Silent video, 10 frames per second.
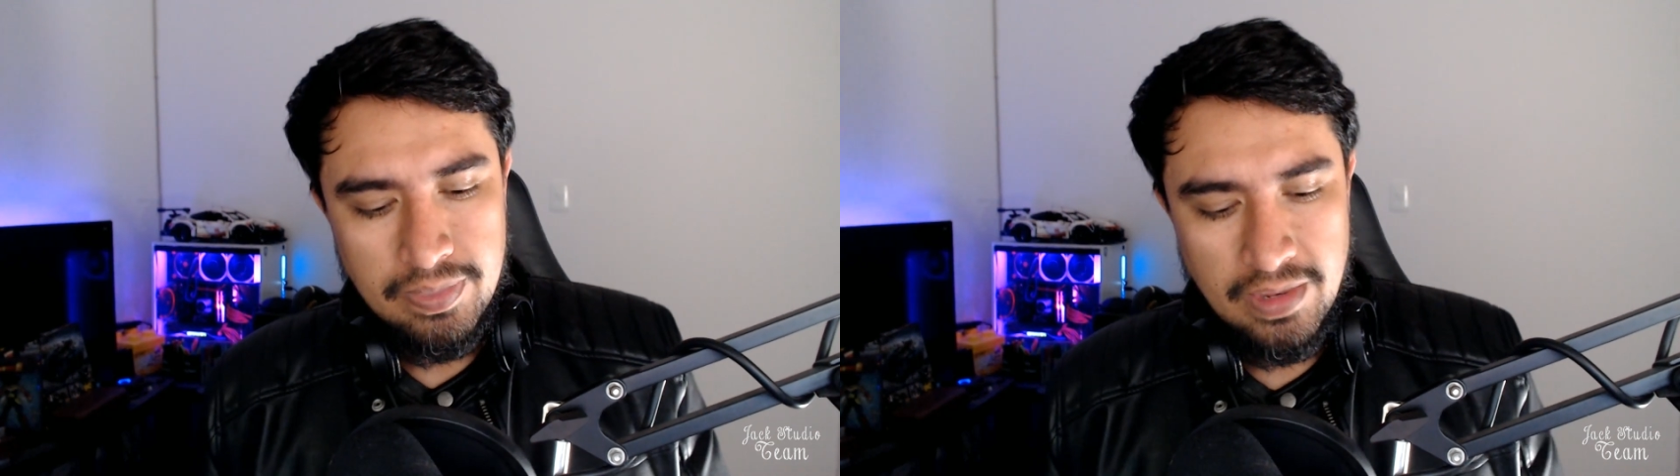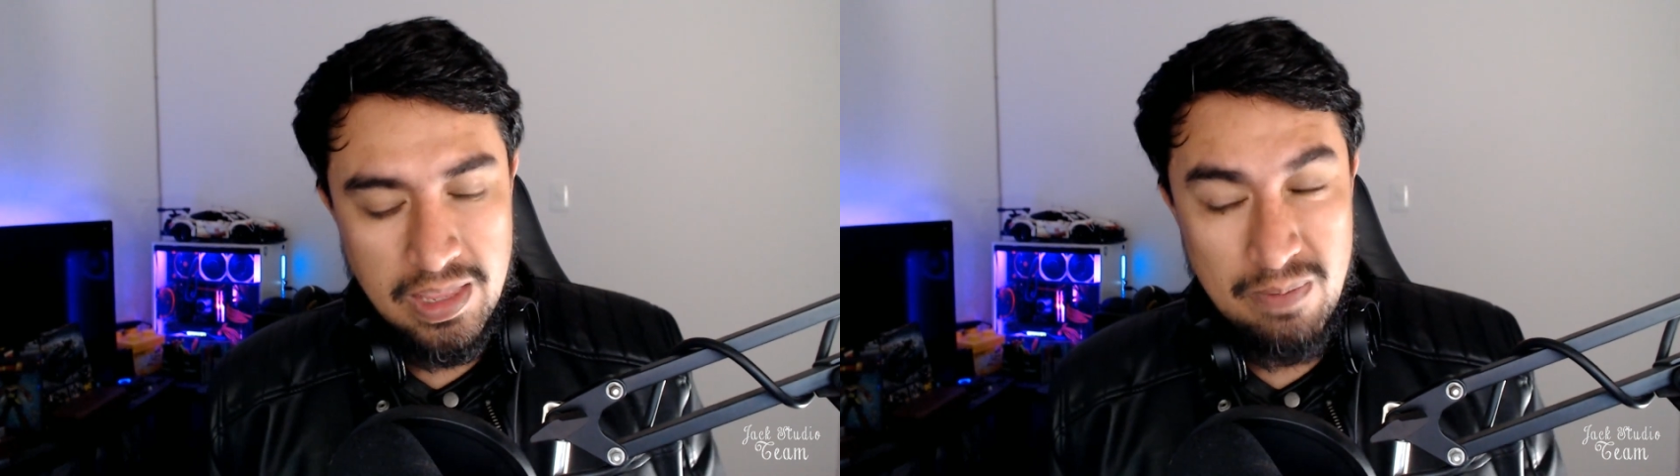
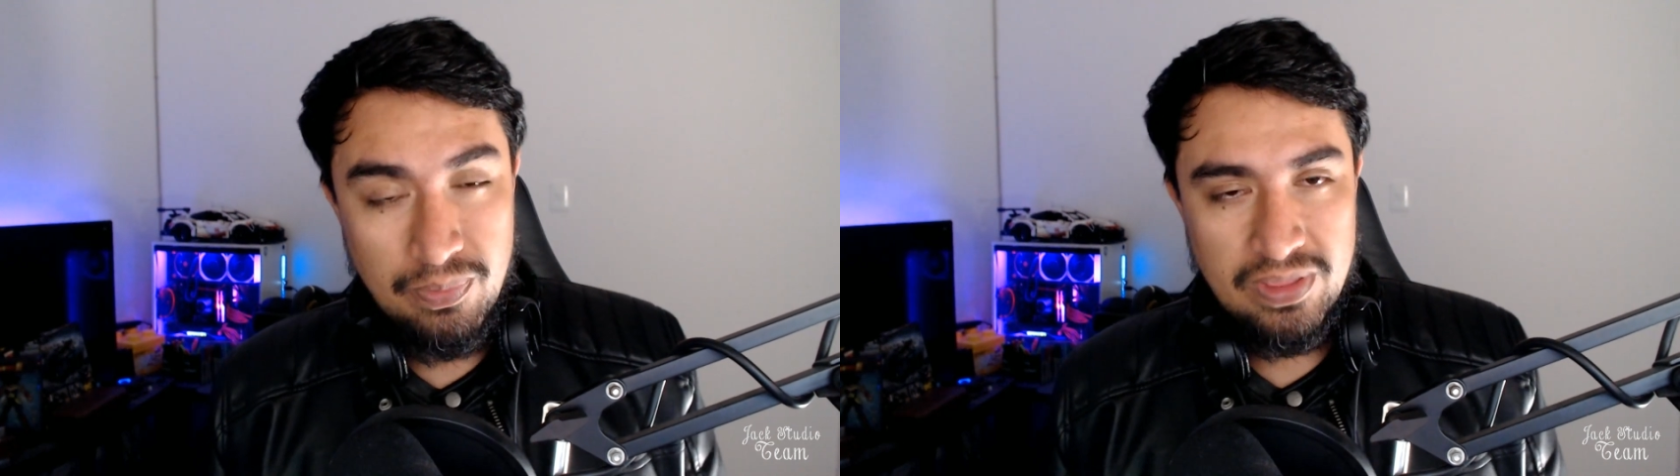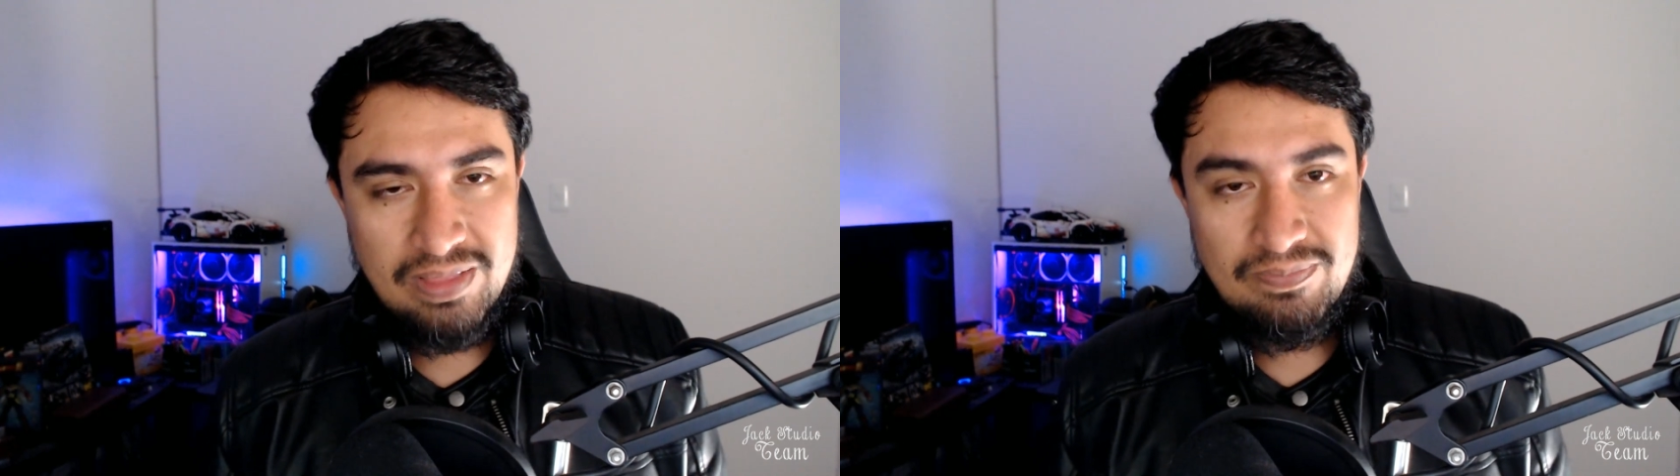Y
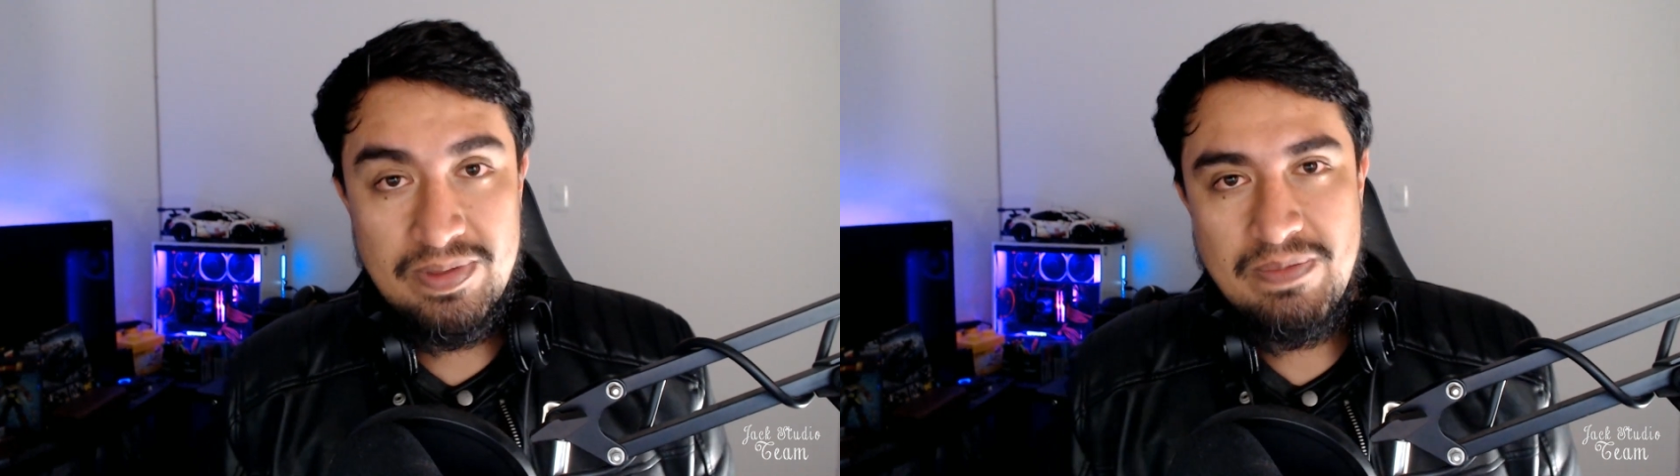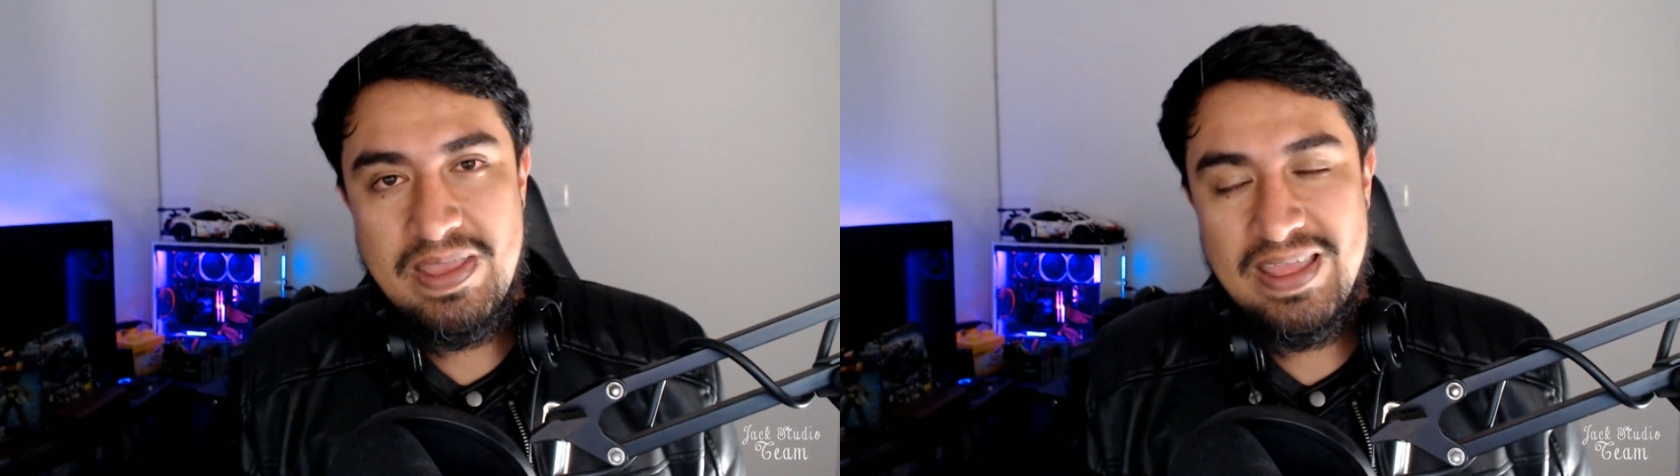pues
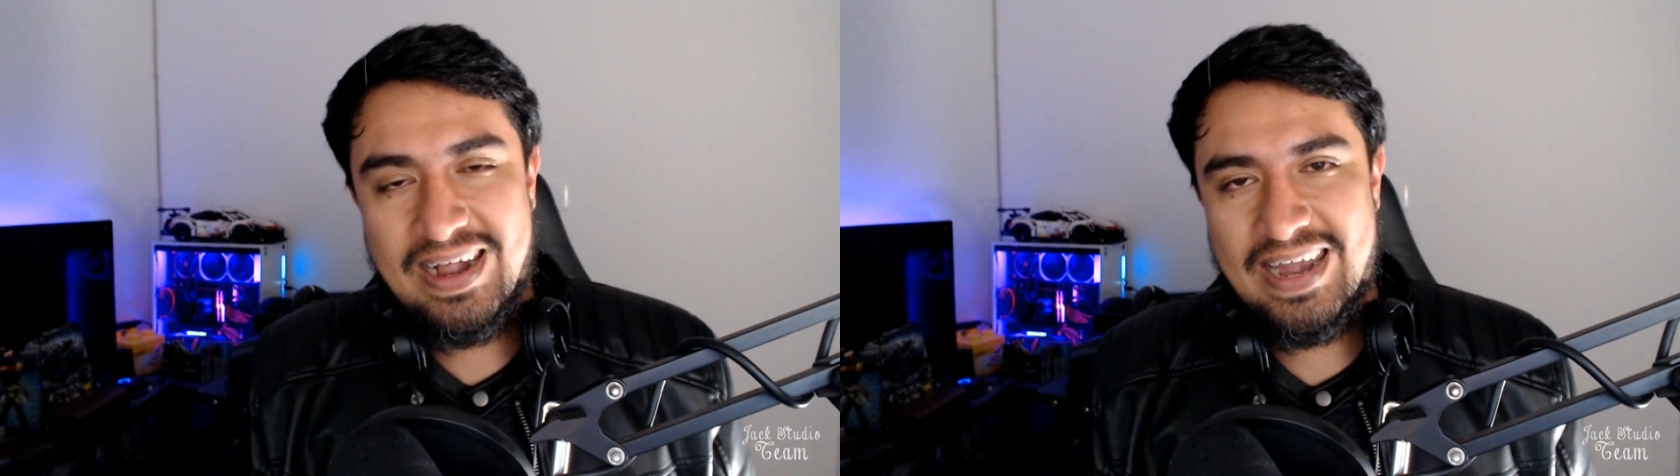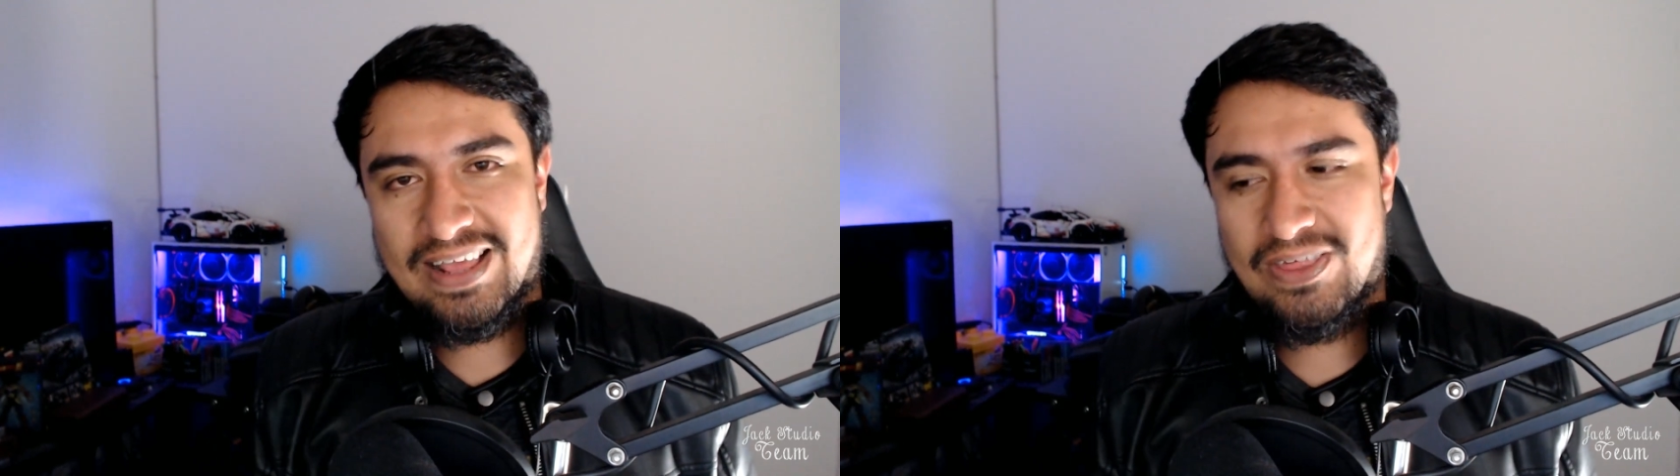mi,
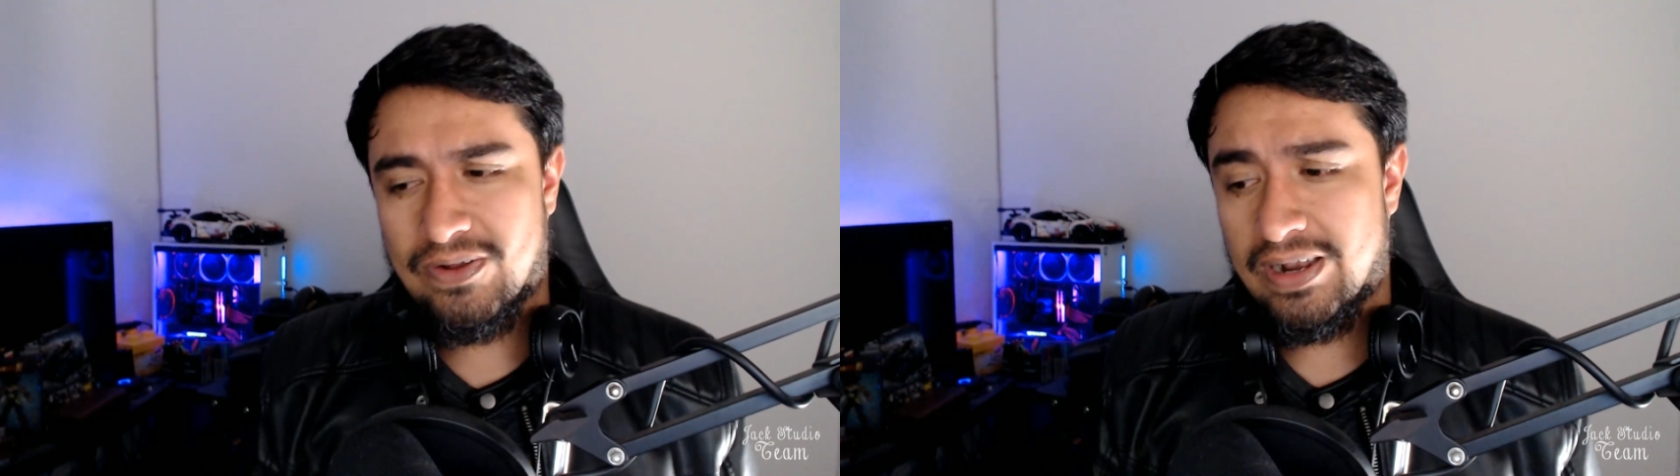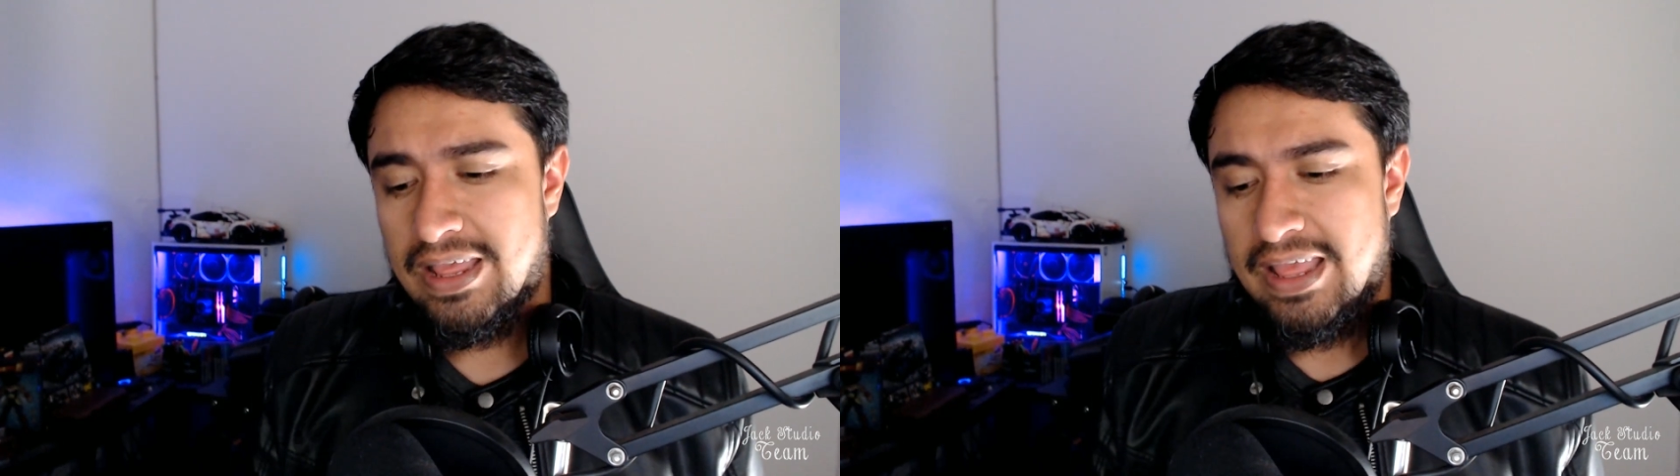reacción.